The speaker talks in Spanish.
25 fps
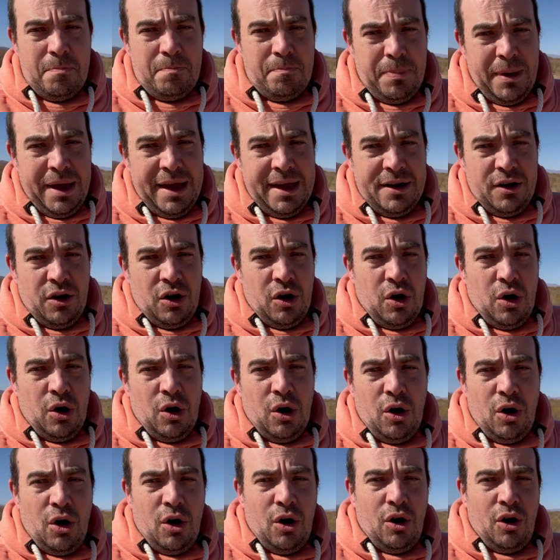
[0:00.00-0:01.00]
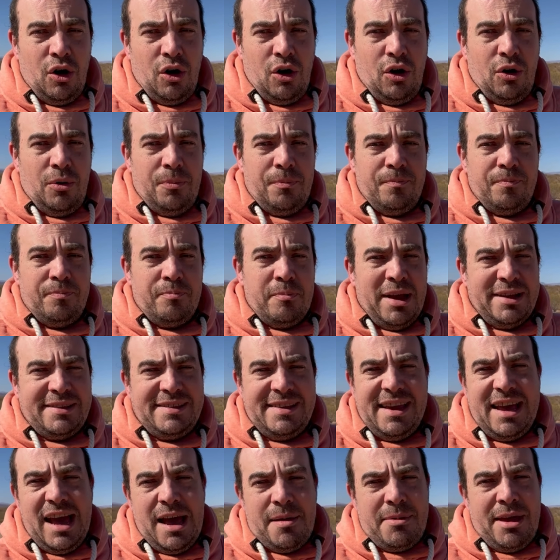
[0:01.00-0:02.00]
pero
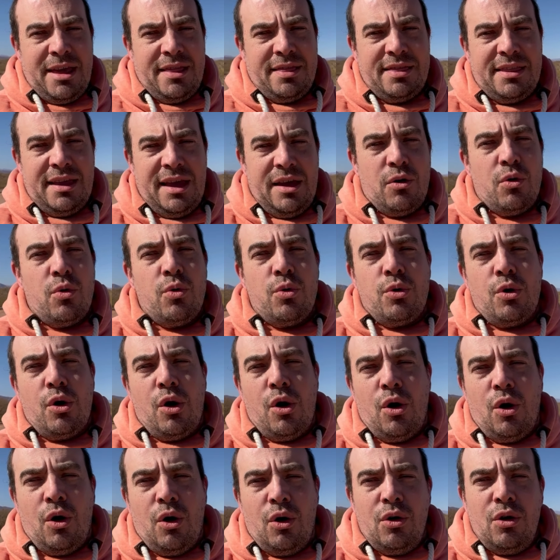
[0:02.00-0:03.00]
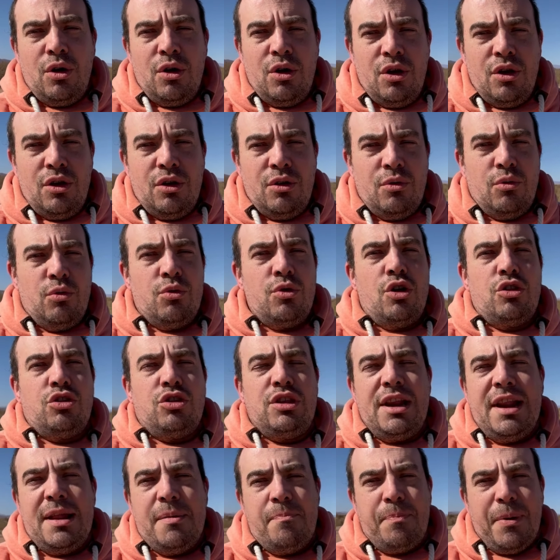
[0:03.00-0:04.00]
básicamente uno,
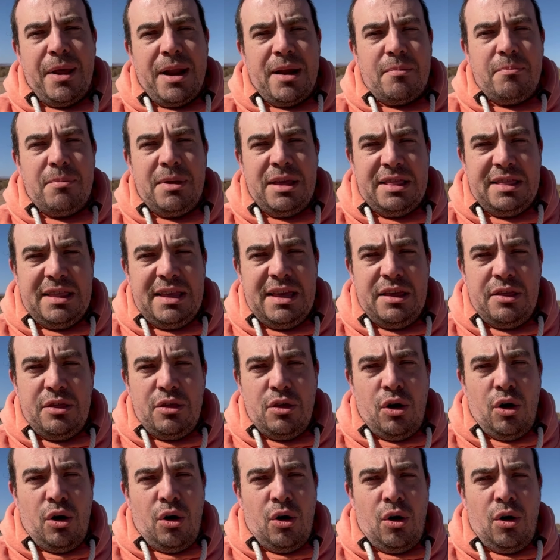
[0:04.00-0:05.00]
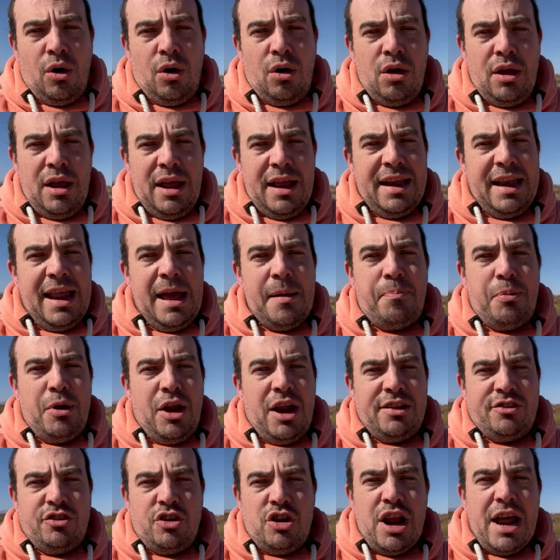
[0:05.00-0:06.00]
tiene permitido la
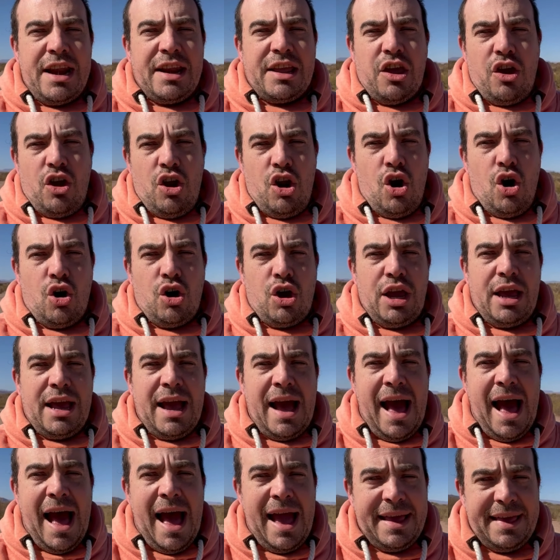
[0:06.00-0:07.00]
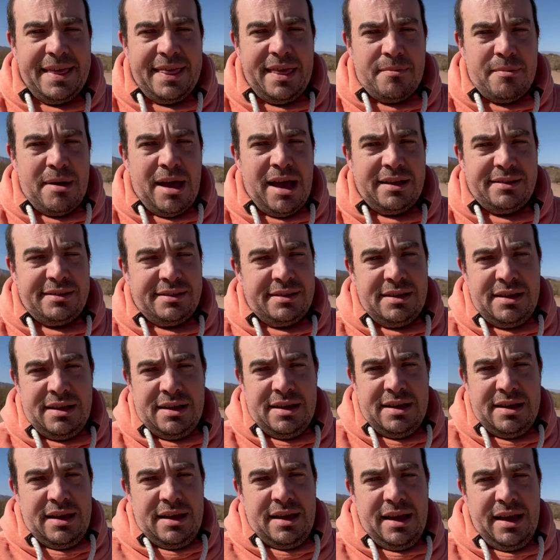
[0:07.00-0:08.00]
exploración arqueológica y demás,
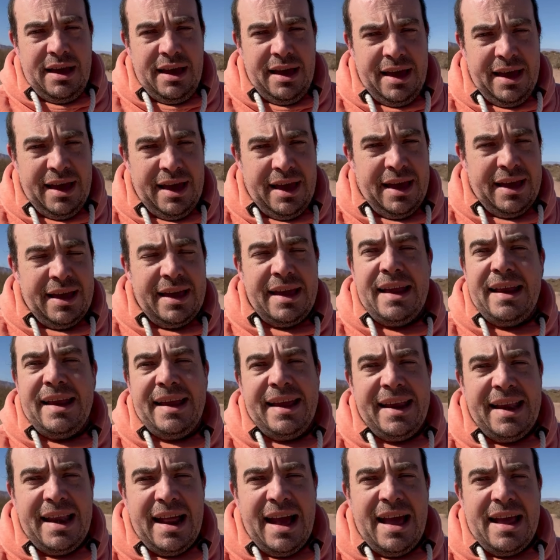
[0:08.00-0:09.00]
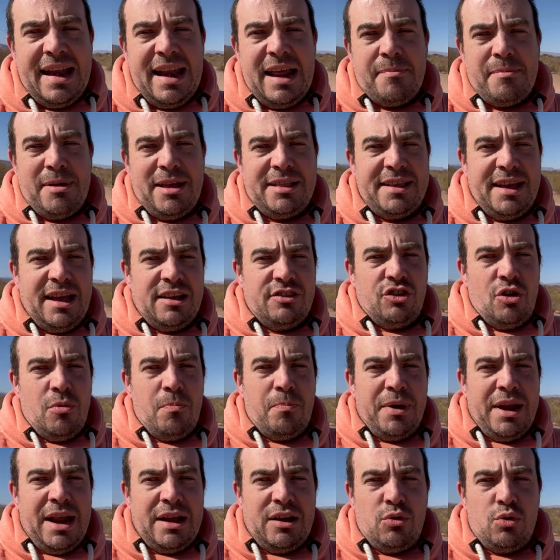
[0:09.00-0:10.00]
eh, y, la, investigación
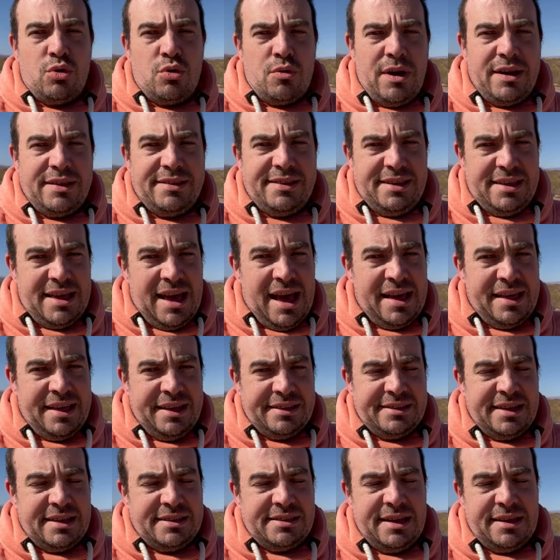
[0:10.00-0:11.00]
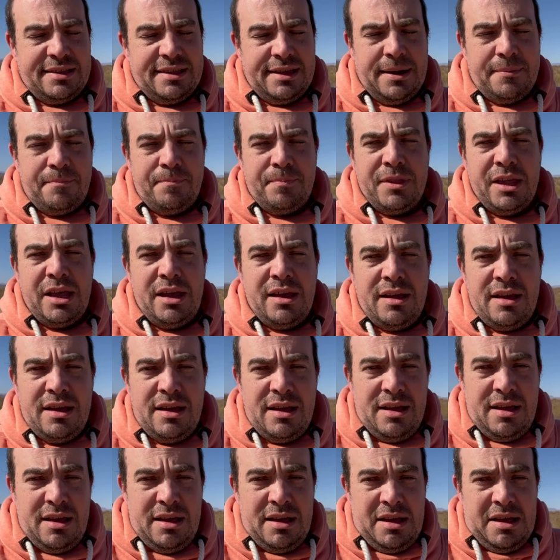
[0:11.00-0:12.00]
para universidades, etc.
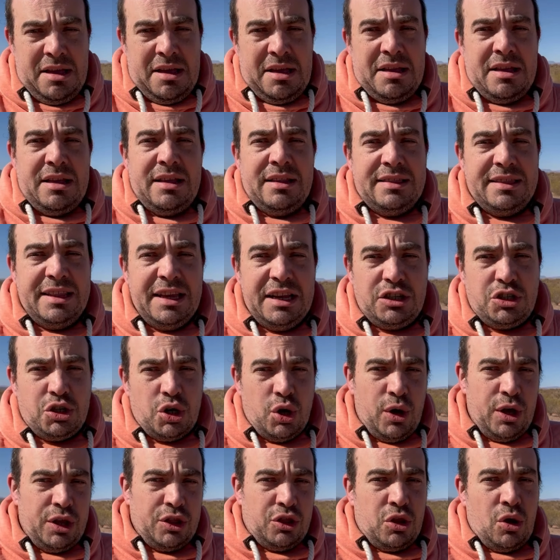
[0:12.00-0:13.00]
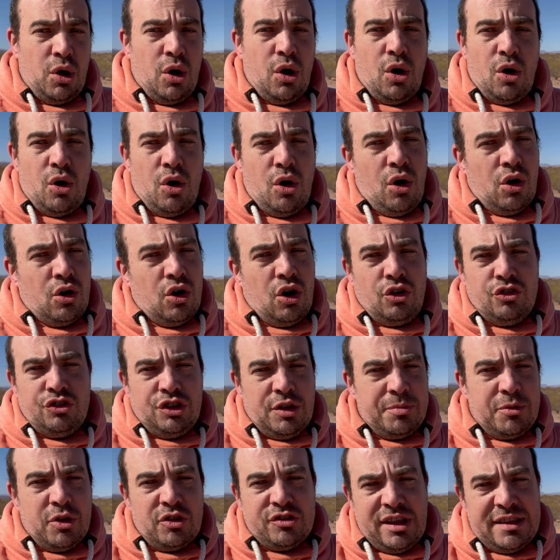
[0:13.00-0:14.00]
Dicho esto,
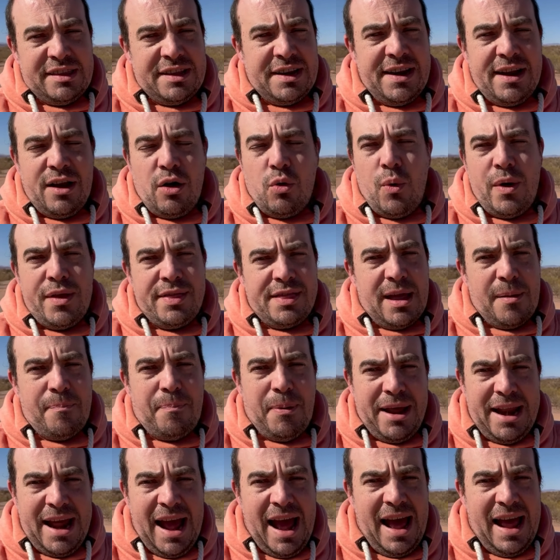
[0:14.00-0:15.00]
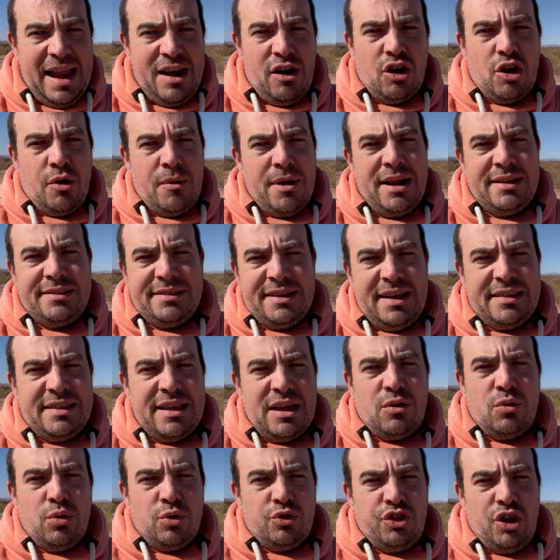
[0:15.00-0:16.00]
conceptos a tener en cuenta para los que van a hacer esta
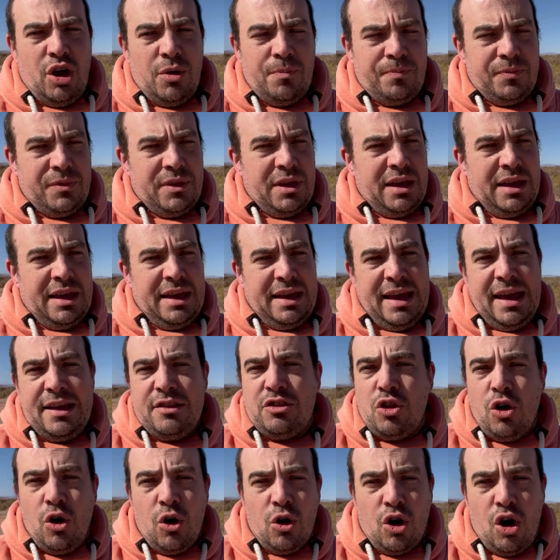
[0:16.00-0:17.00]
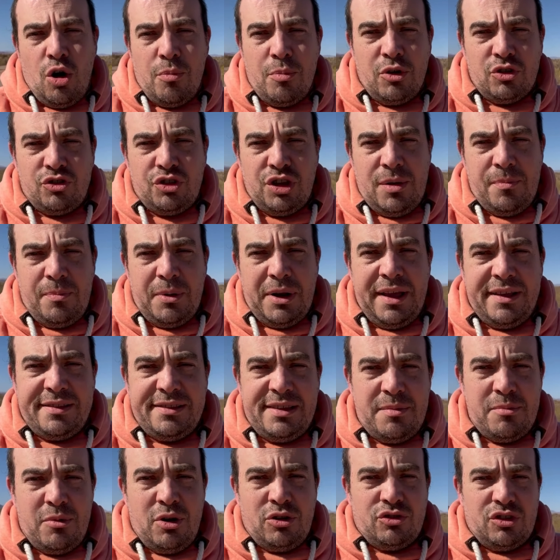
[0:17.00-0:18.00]
excursión. Y esto, como siempre
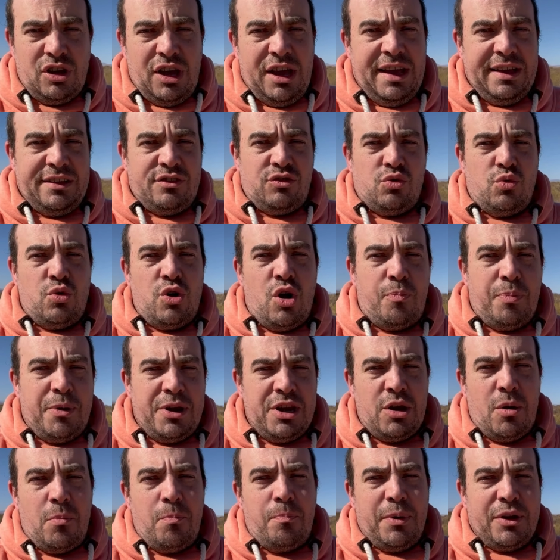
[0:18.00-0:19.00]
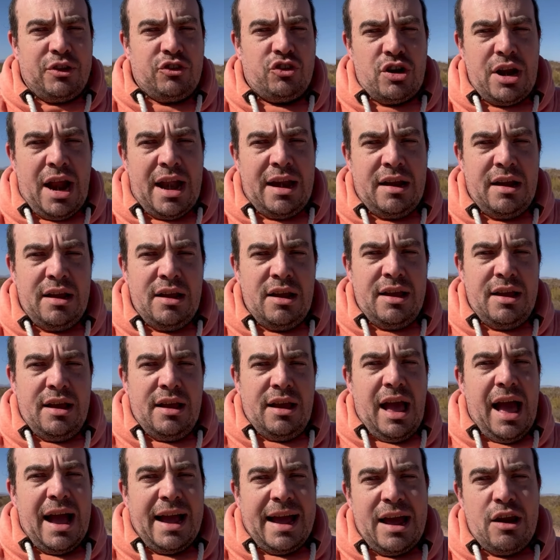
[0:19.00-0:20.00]
decimos, es una opinión personal.
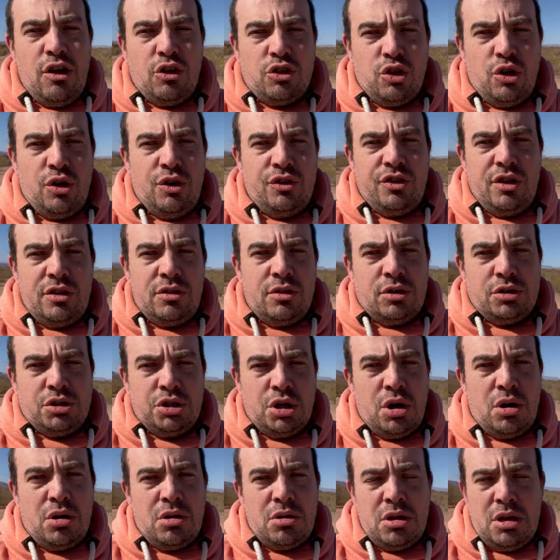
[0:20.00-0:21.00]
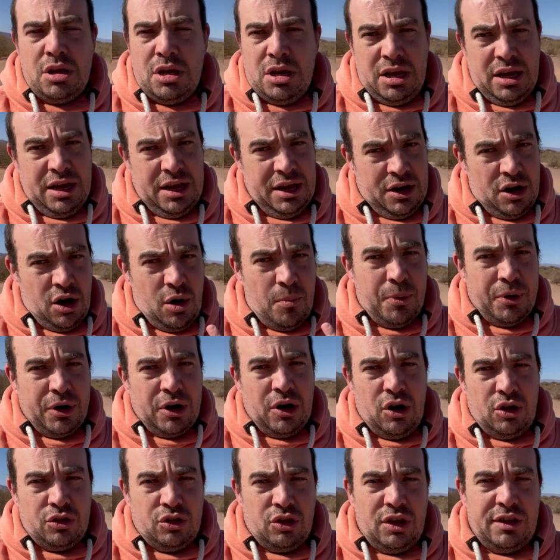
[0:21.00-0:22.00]
Acá lo estoy diciendo yo, y no
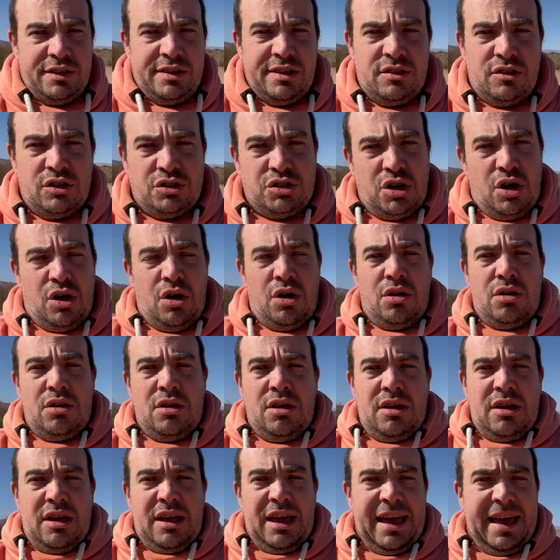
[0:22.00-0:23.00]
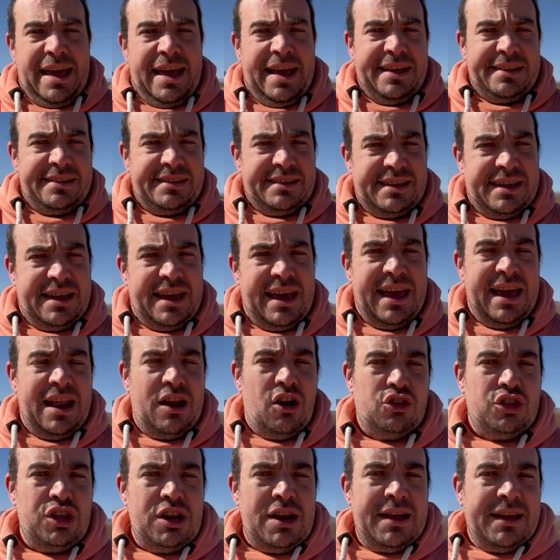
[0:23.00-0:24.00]
porque lo estoy diciendo yo, es que
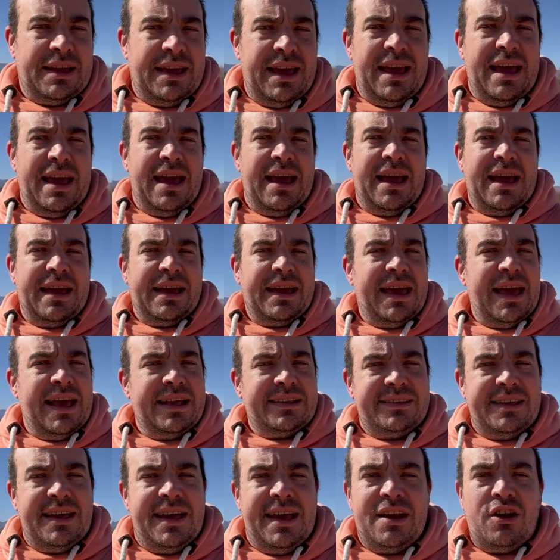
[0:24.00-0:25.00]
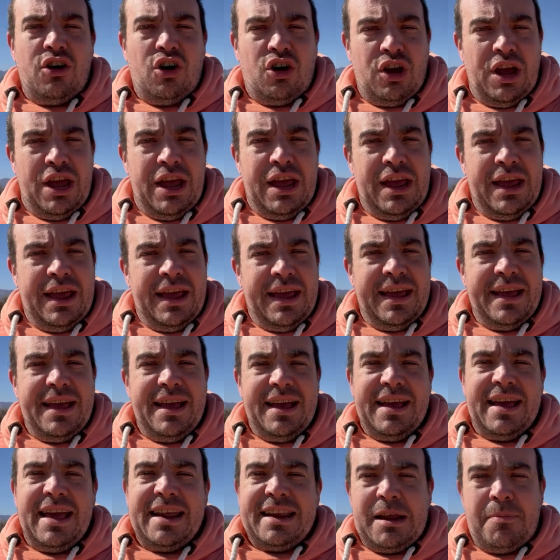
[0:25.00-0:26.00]
lo tienen que, hacer o que,
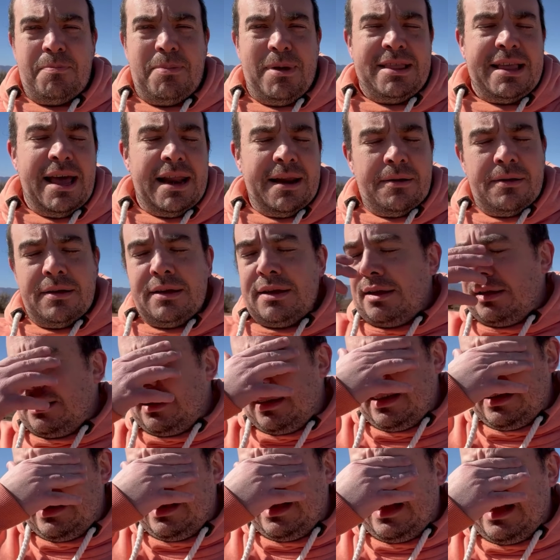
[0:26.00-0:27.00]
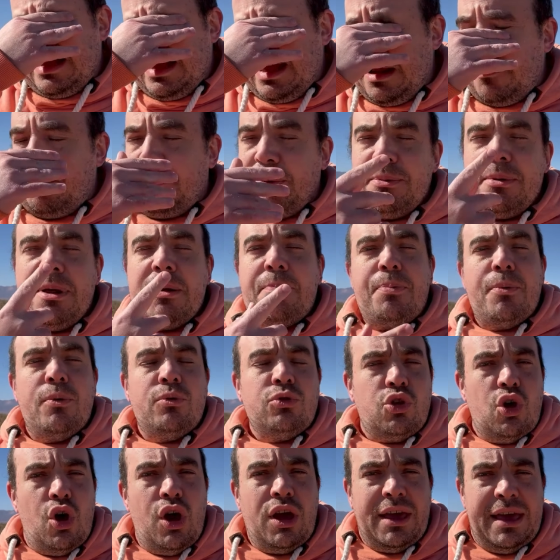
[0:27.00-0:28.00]
que respetar. El primer
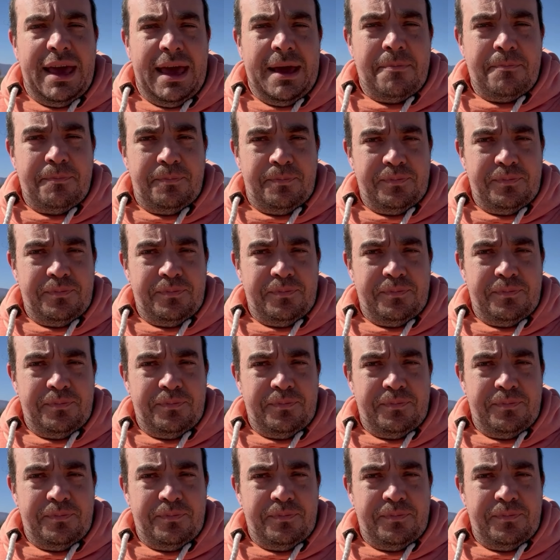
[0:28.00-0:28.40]
punto es que